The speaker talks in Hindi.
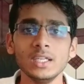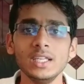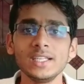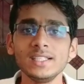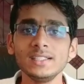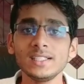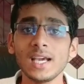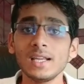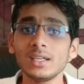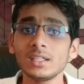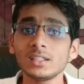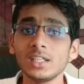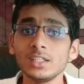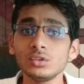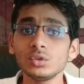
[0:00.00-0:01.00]
लेकिन ध्यान
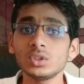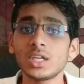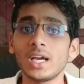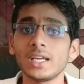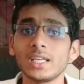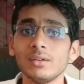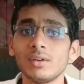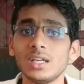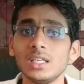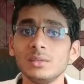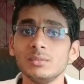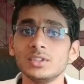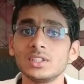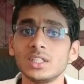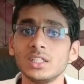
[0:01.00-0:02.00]
रखना जो धागे वाली
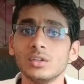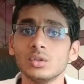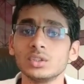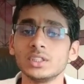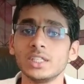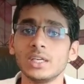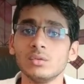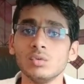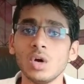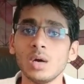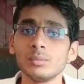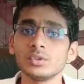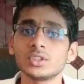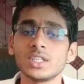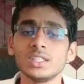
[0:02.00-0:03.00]
मिश्री होती है वो
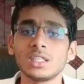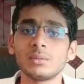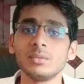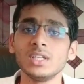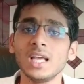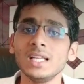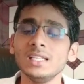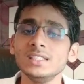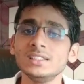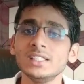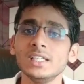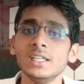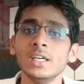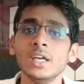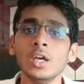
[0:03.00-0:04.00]
आप उसके अंदर मिला
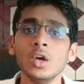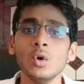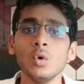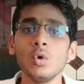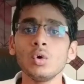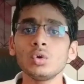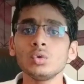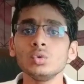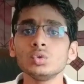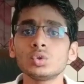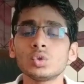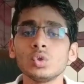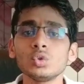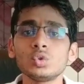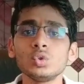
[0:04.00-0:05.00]
लीजिए और
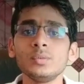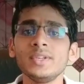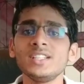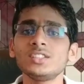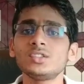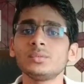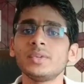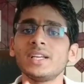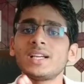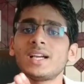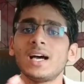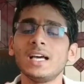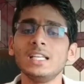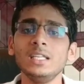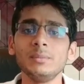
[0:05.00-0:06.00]
उसको सुबह सुबह
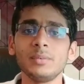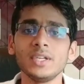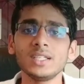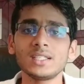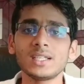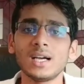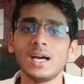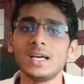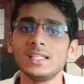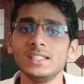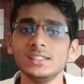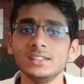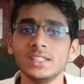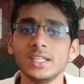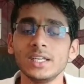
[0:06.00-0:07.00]
खाली पेट खा
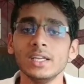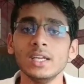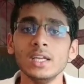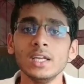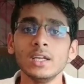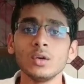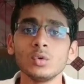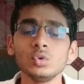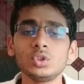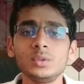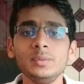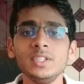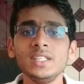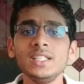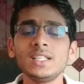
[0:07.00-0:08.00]
लीजिए कुछ
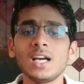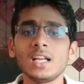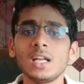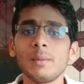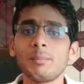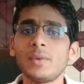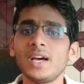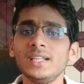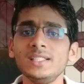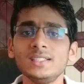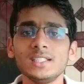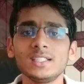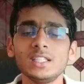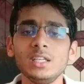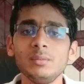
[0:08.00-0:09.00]
भी नहीं खाना पानी
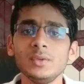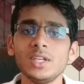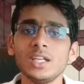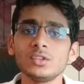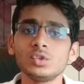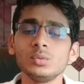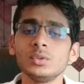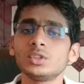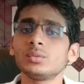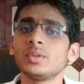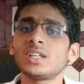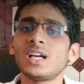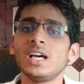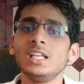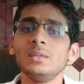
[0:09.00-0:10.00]
तक नहीं पीना सुबह
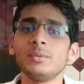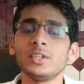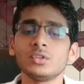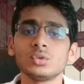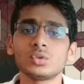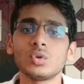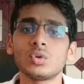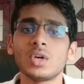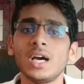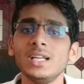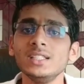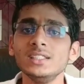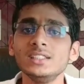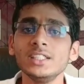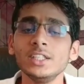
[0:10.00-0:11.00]
सुबह खाली पेट उसको खा
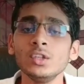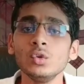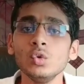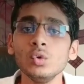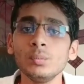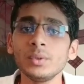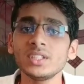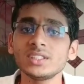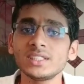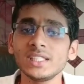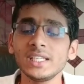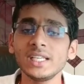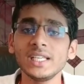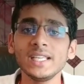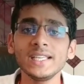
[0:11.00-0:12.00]
लीजिए ऊपर
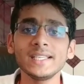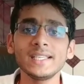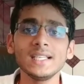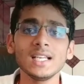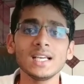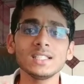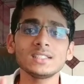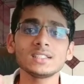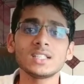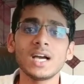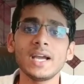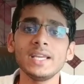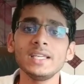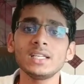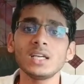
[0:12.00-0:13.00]
से एक गिलास
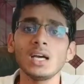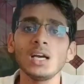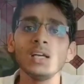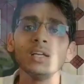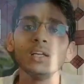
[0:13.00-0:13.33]
गाय का